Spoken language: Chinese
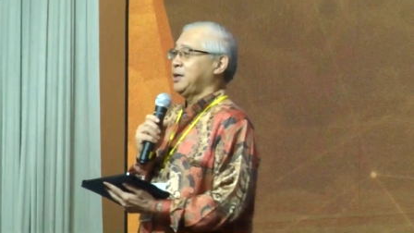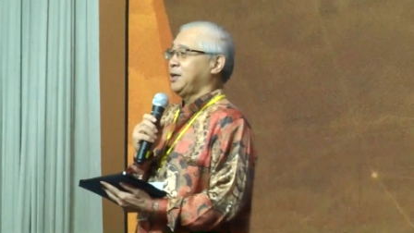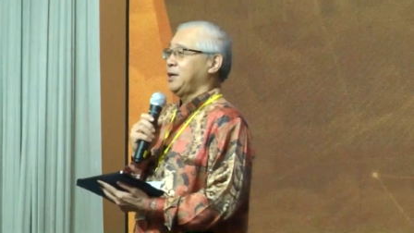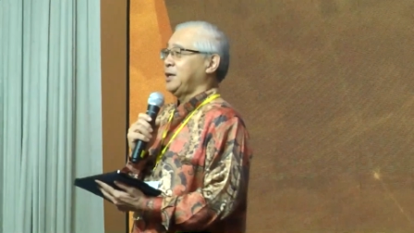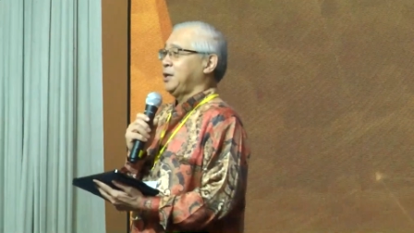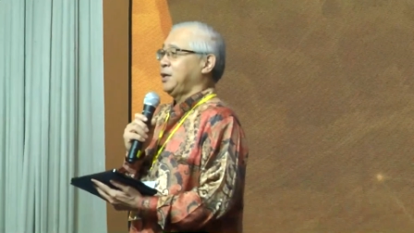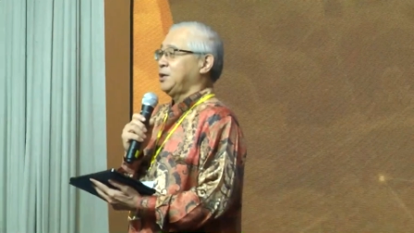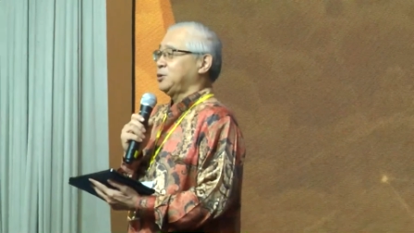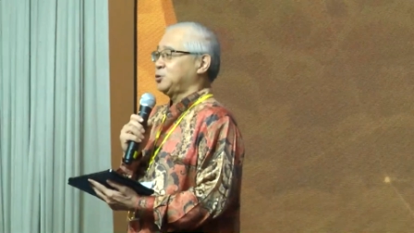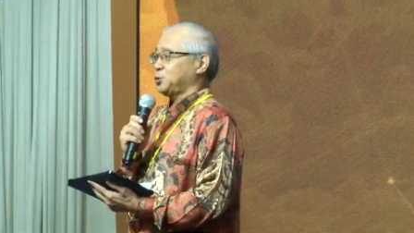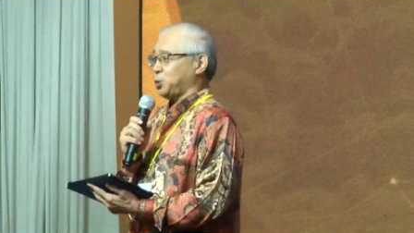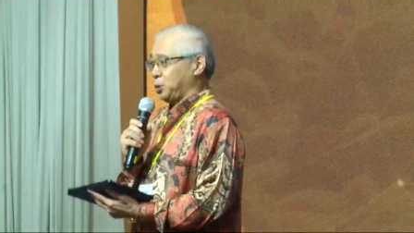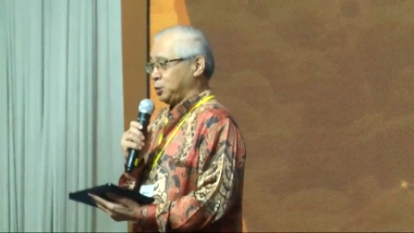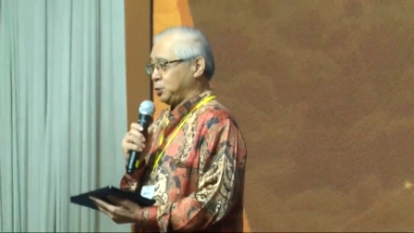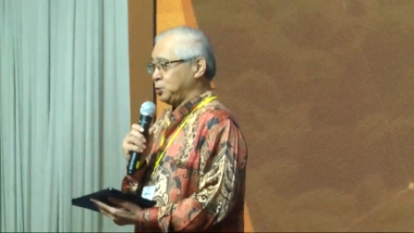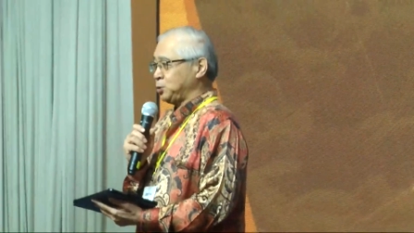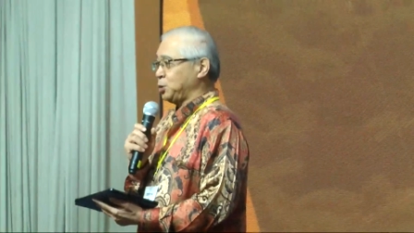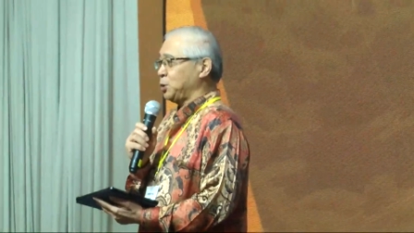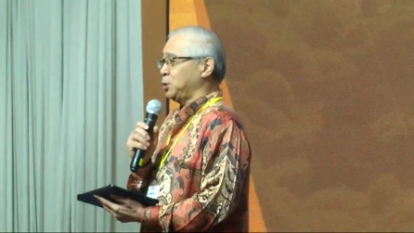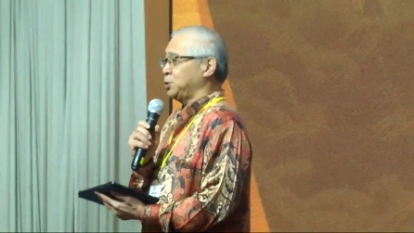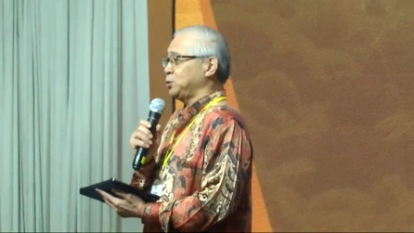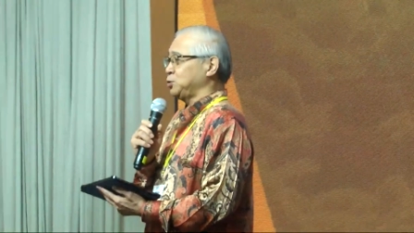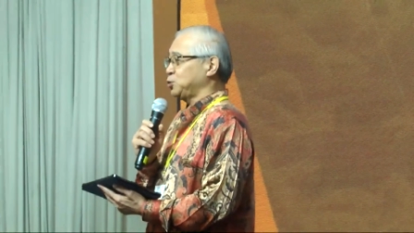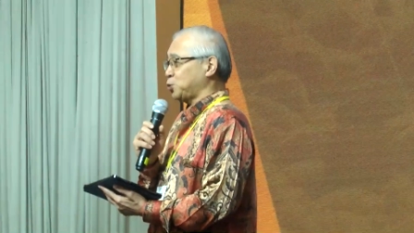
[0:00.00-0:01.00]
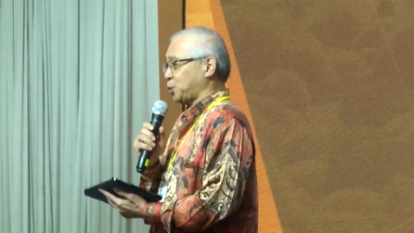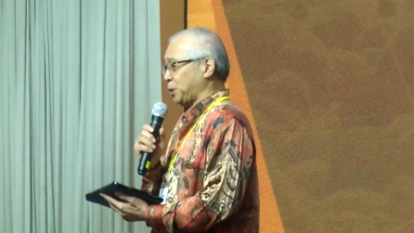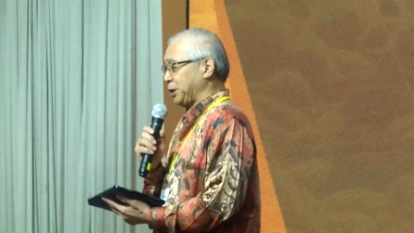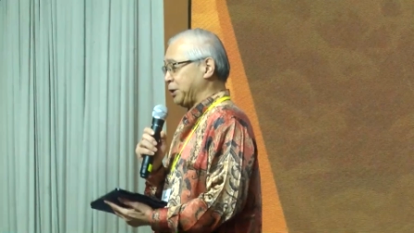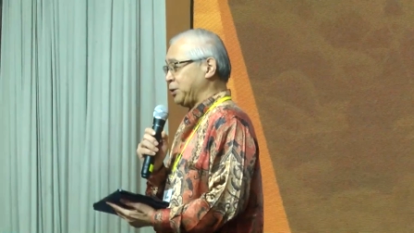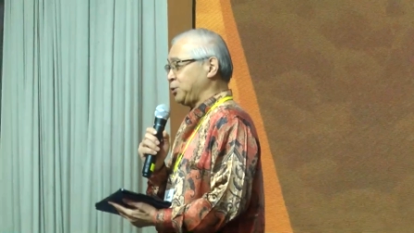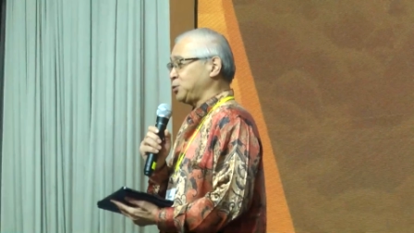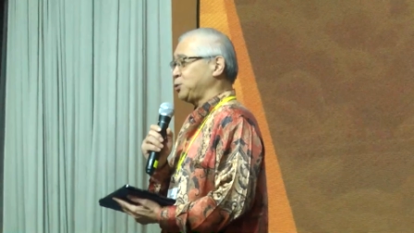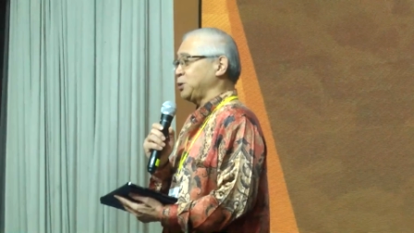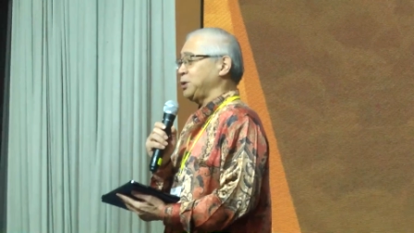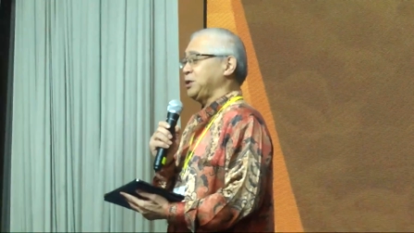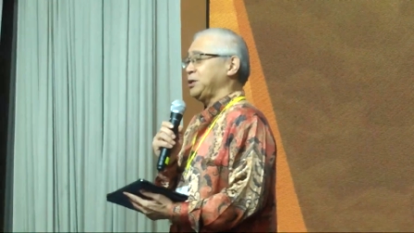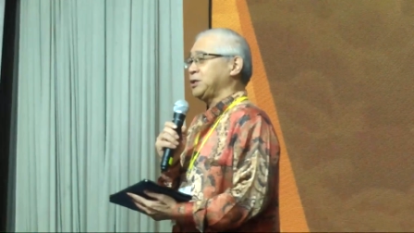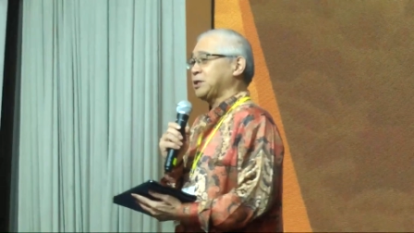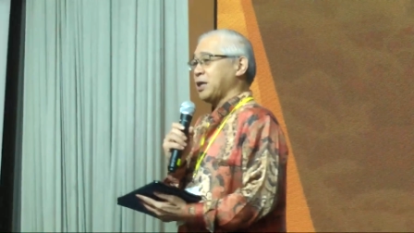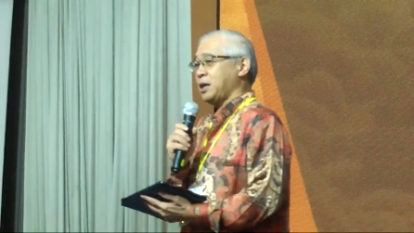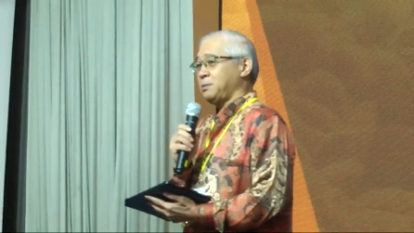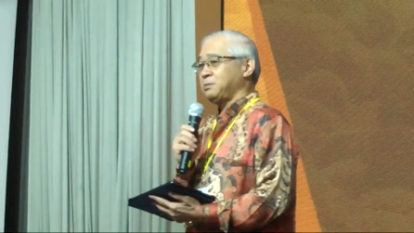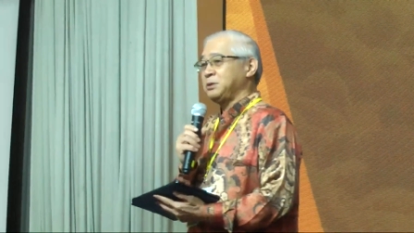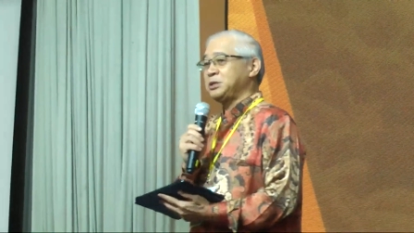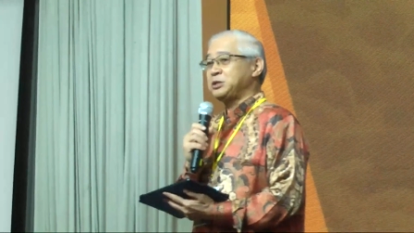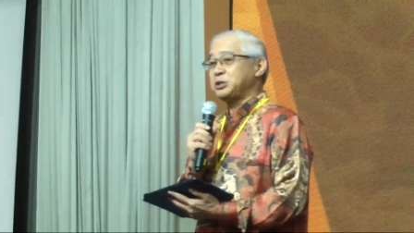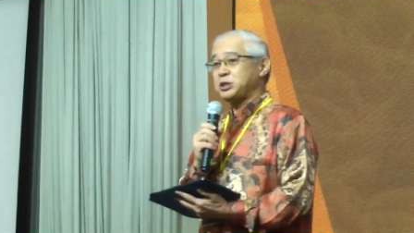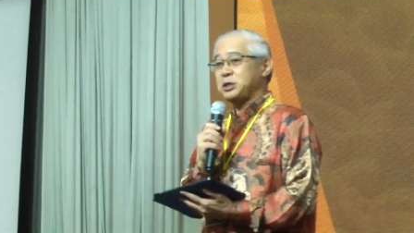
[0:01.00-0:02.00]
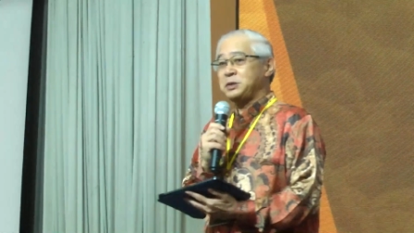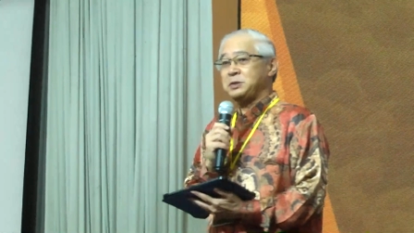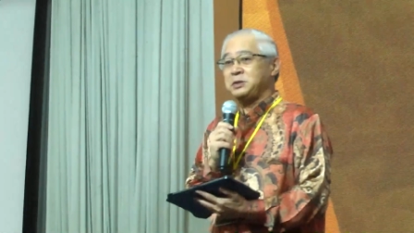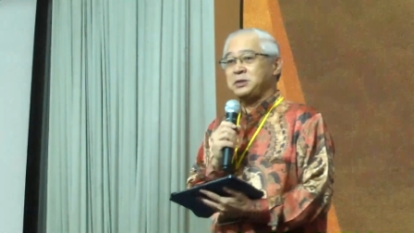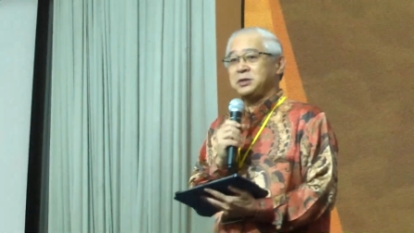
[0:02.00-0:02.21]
童工团队，他们真